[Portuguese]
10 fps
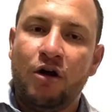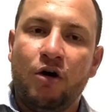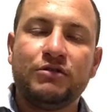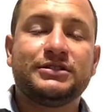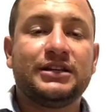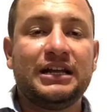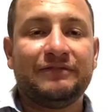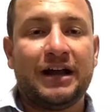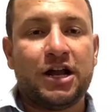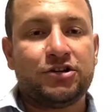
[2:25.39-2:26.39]
ou se ele
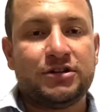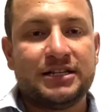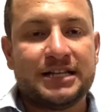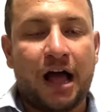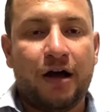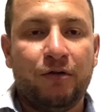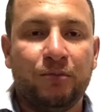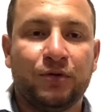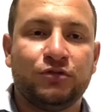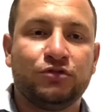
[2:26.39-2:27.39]
vai utilizar
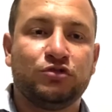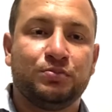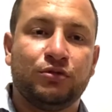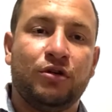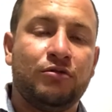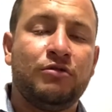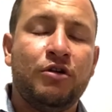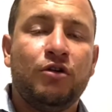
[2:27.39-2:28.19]
um produto por um